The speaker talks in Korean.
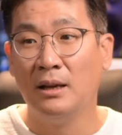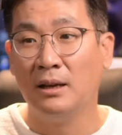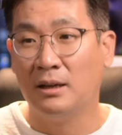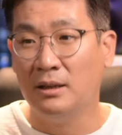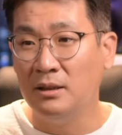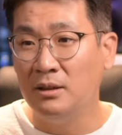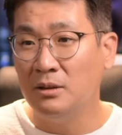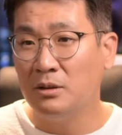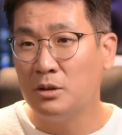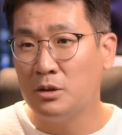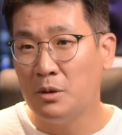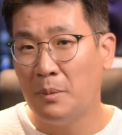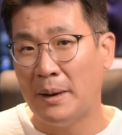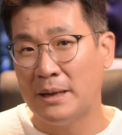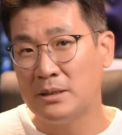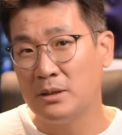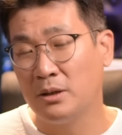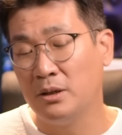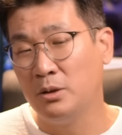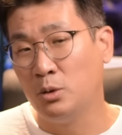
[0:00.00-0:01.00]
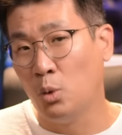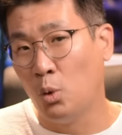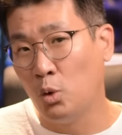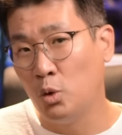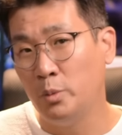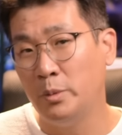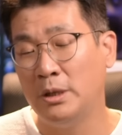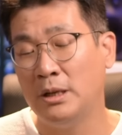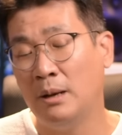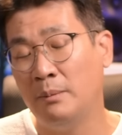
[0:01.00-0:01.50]
그래서 봐서 그
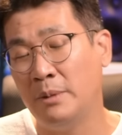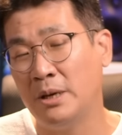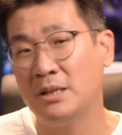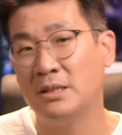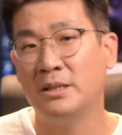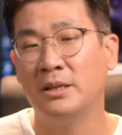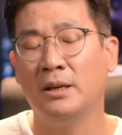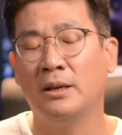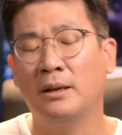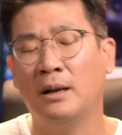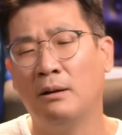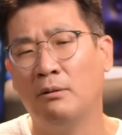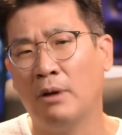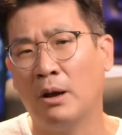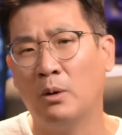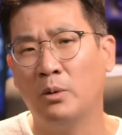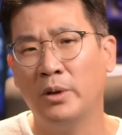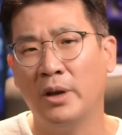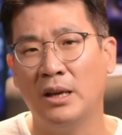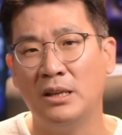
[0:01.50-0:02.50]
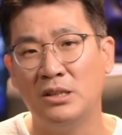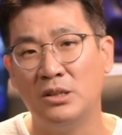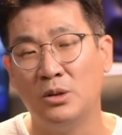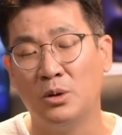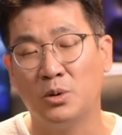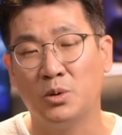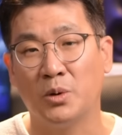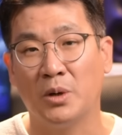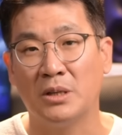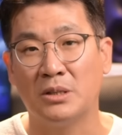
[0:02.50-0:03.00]
녹음이나 믹싱이나 레코딩
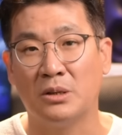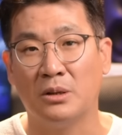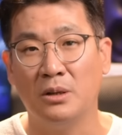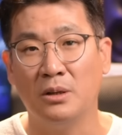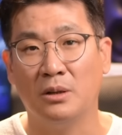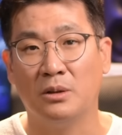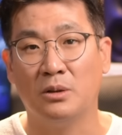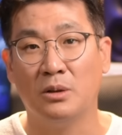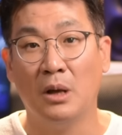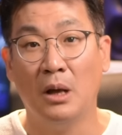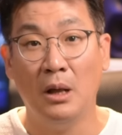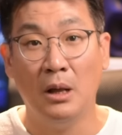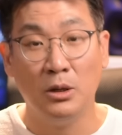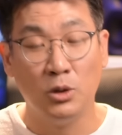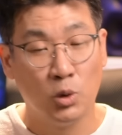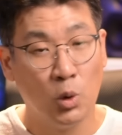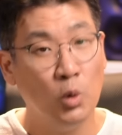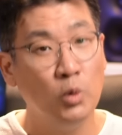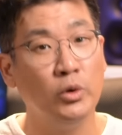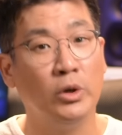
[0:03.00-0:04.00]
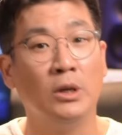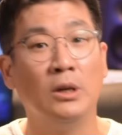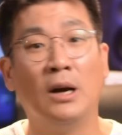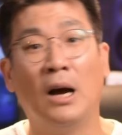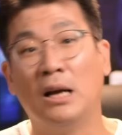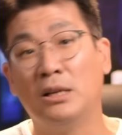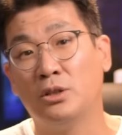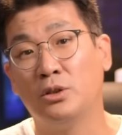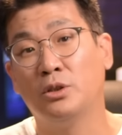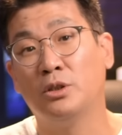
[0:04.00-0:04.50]
엔지니어 쪽에서는 좋은 길을
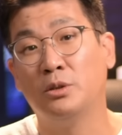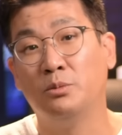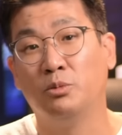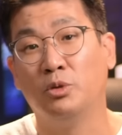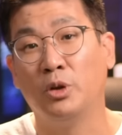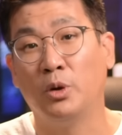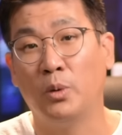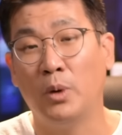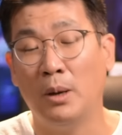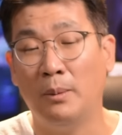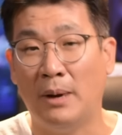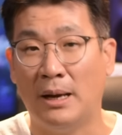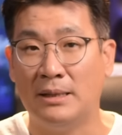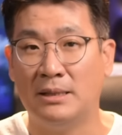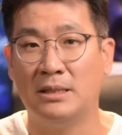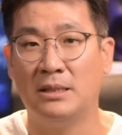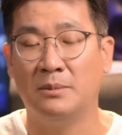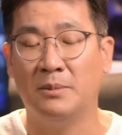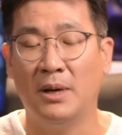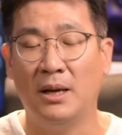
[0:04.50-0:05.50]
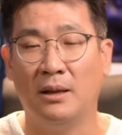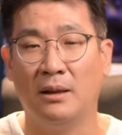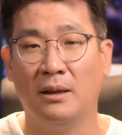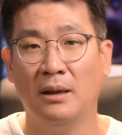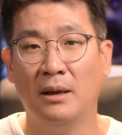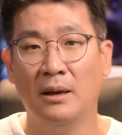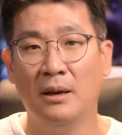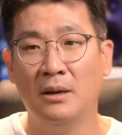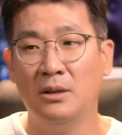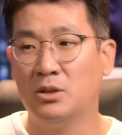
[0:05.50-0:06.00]
가지신 분이 꽤 많지만
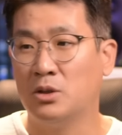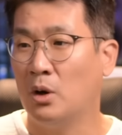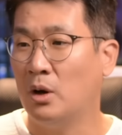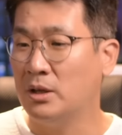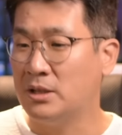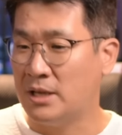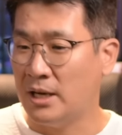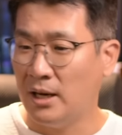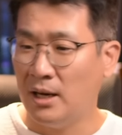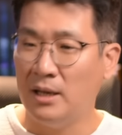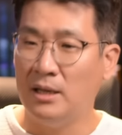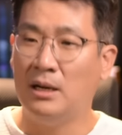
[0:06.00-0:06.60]
저 제가